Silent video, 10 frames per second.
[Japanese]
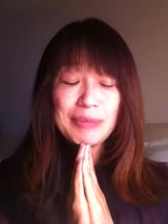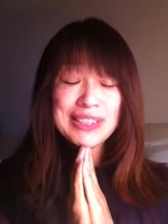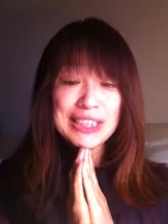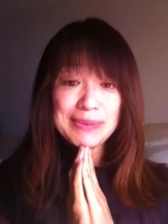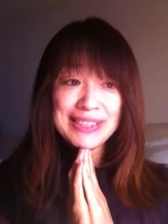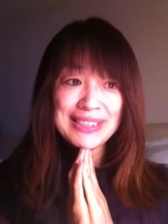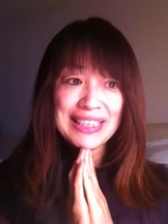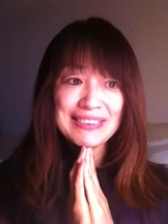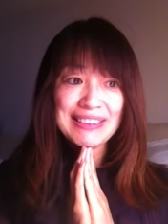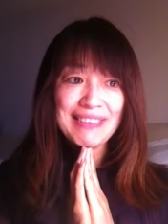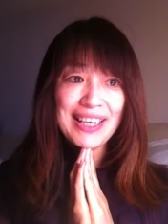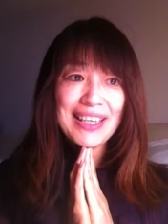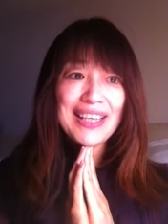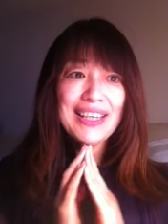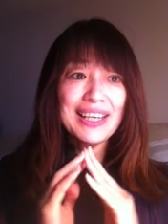ポジティブ心理学では
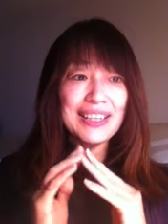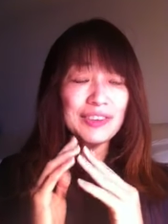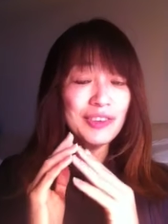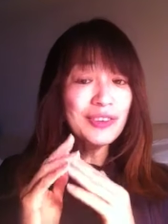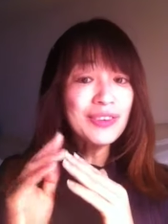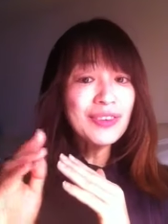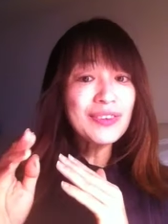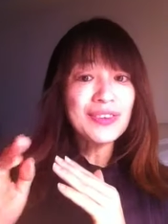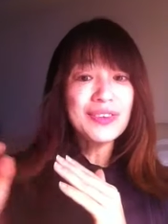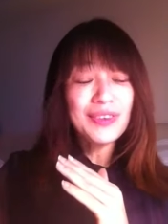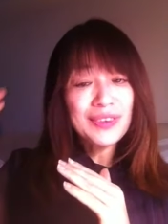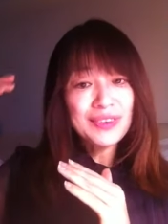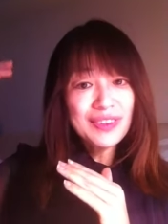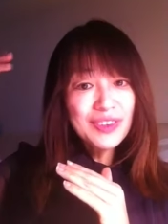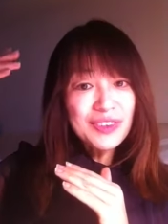あのどんどんどんどんそうい
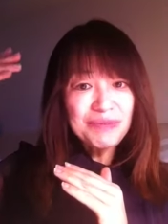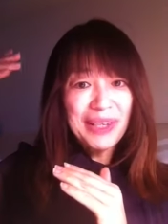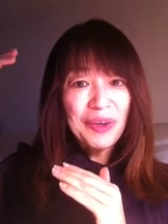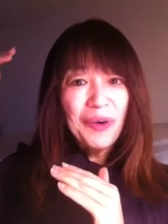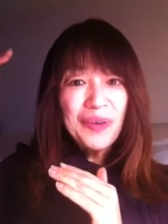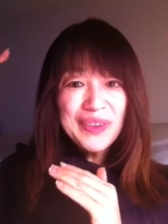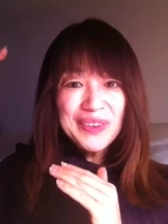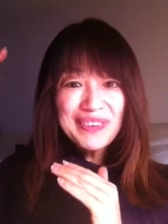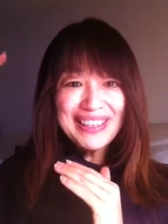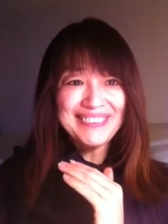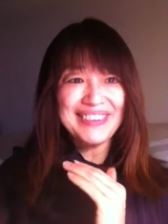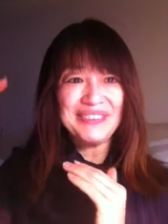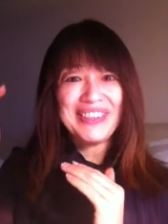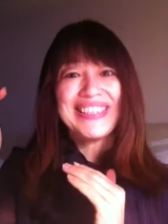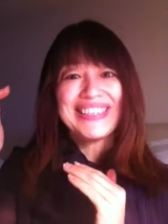うちょっと高級なと言
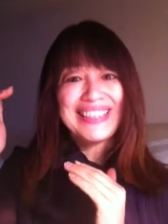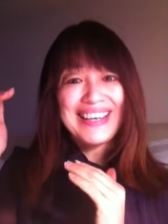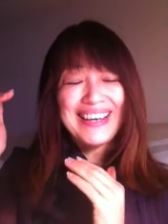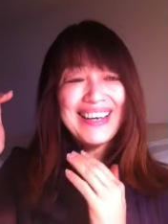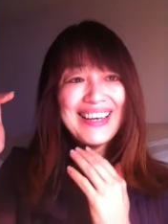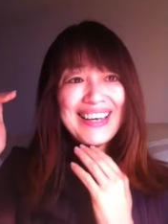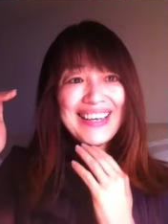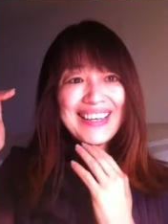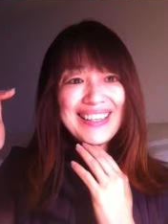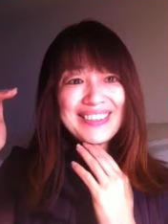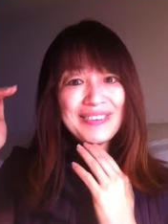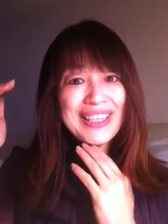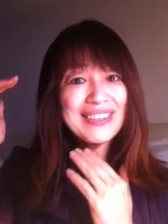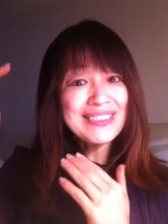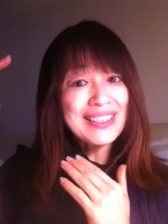いますかあの
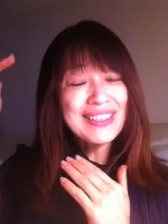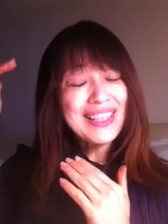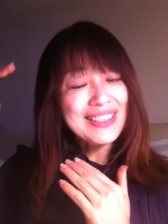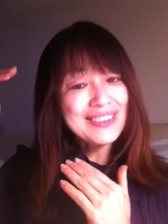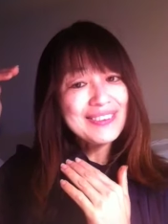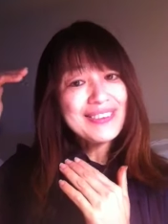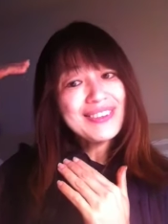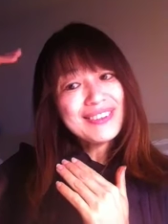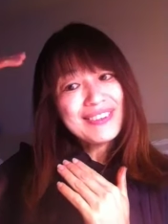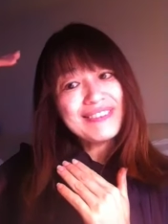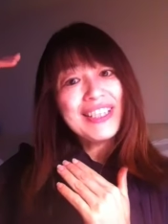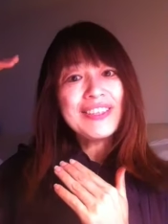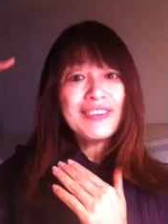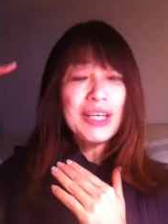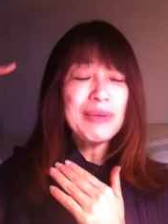発達段階のちょっと上
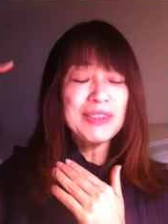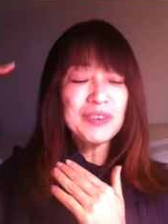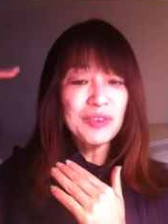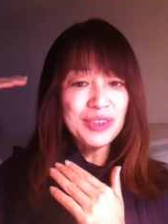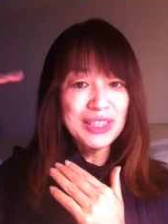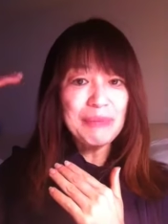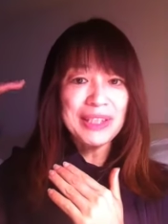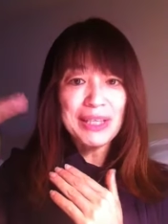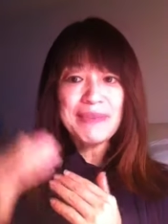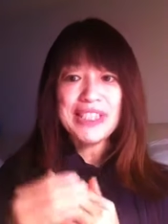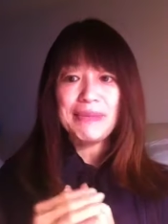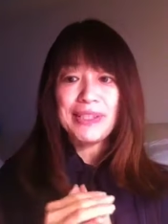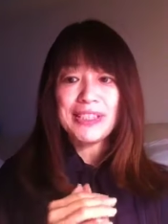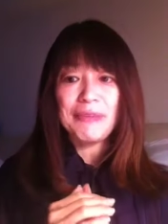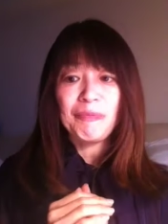のレベルと言ってもいいかもしれ
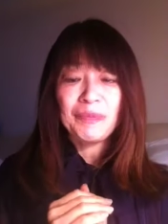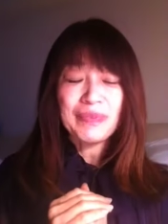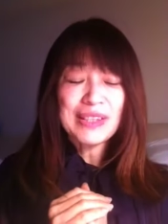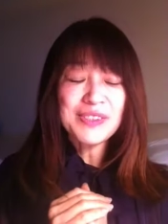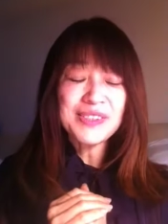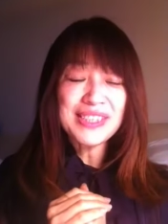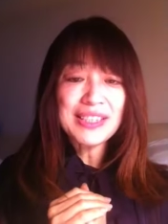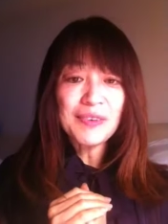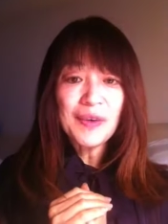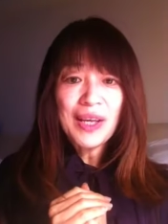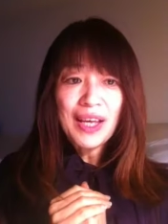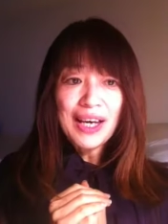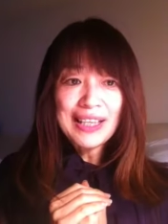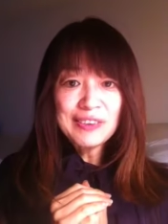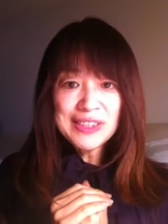ませんそちらの
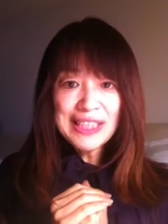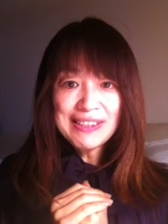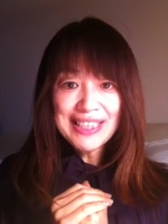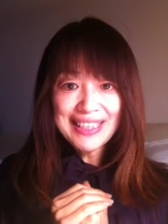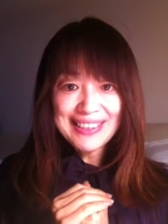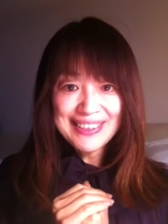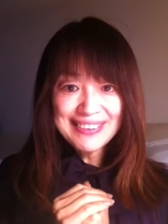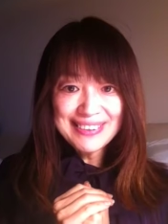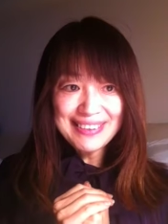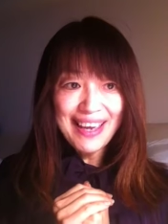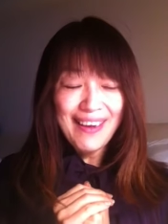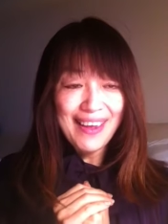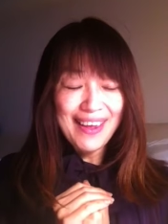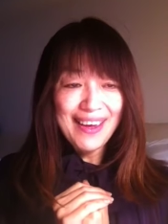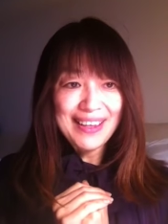あの幸せ感について
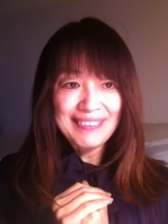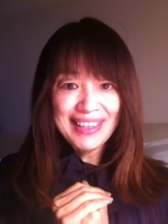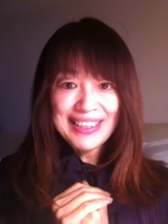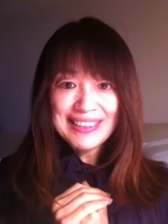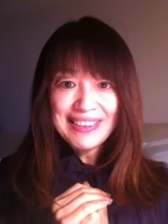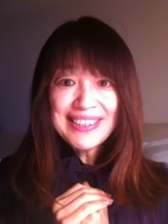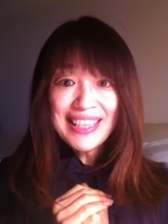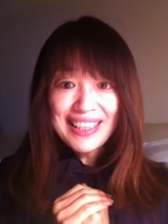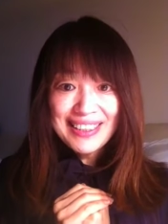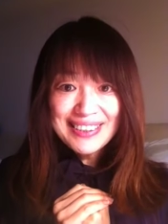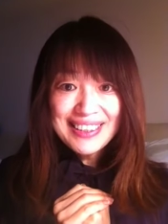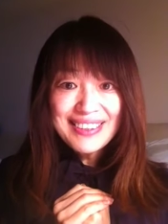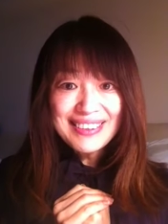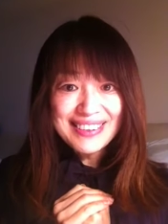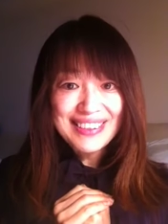あの研究が盛んになっ
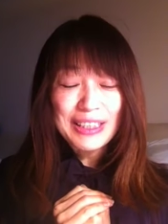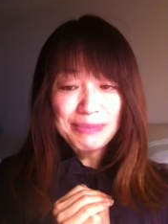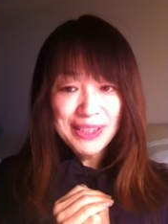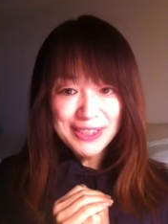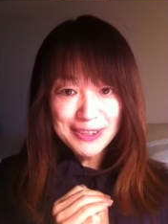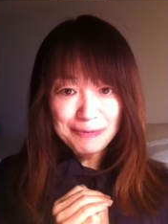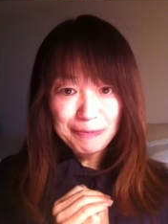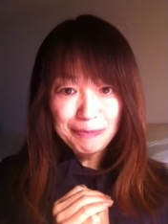てきています。